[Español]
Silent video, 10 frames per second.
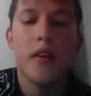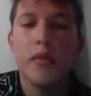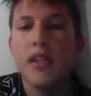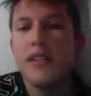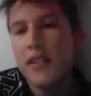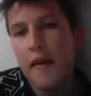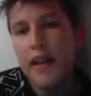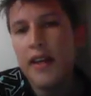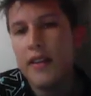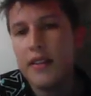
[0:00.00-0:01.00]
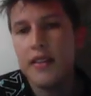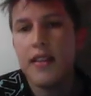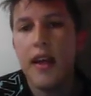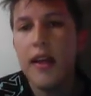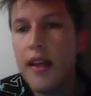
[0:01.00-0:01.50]
Como ya se sabe, la
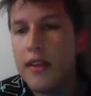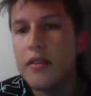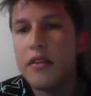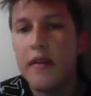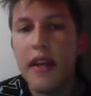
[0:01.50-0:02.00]
sexta generación se